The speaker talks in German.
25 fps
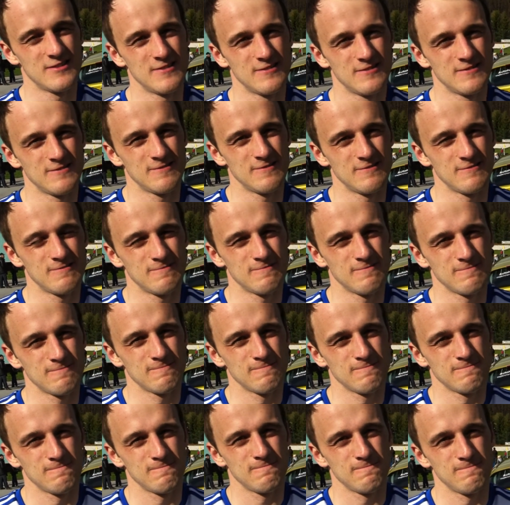Ähm, ich denke
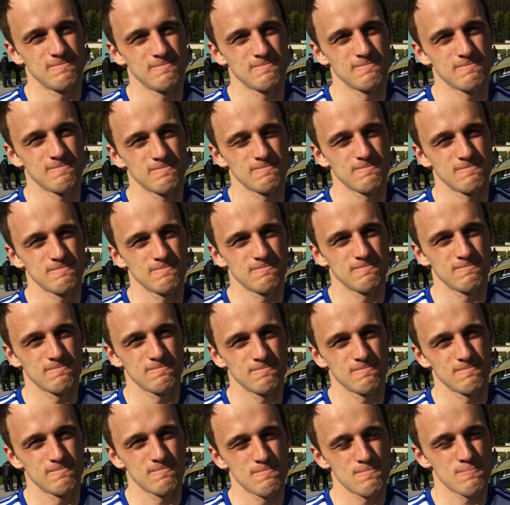mal, deine Taktik ist
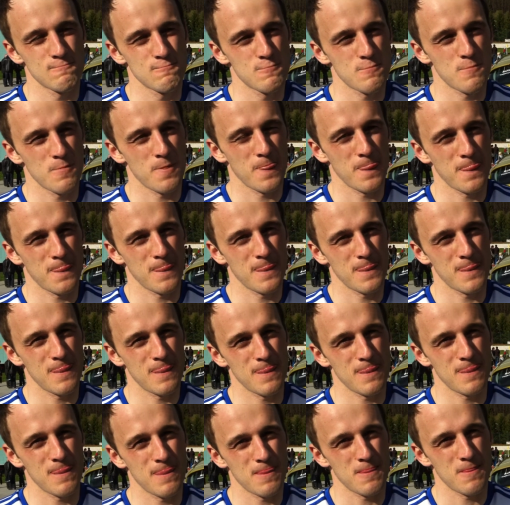aufgegangen. Wir sitzen
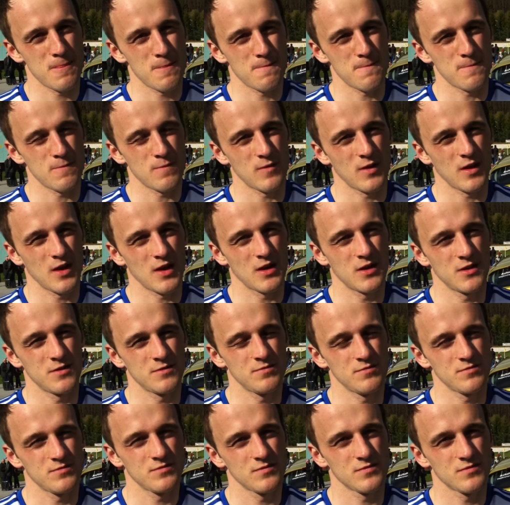wohl Kirche unter Druck,
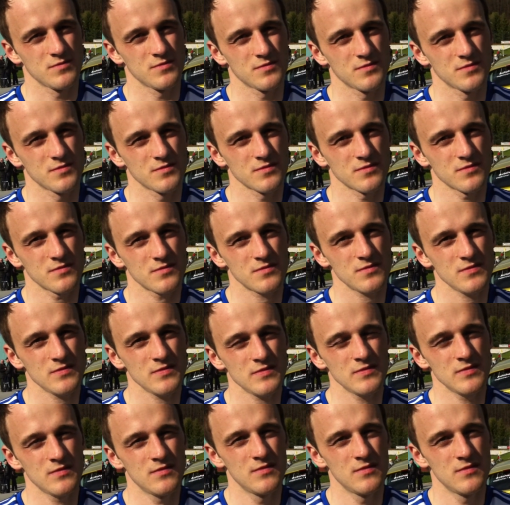lassen uns nicht ins Spiel kommen.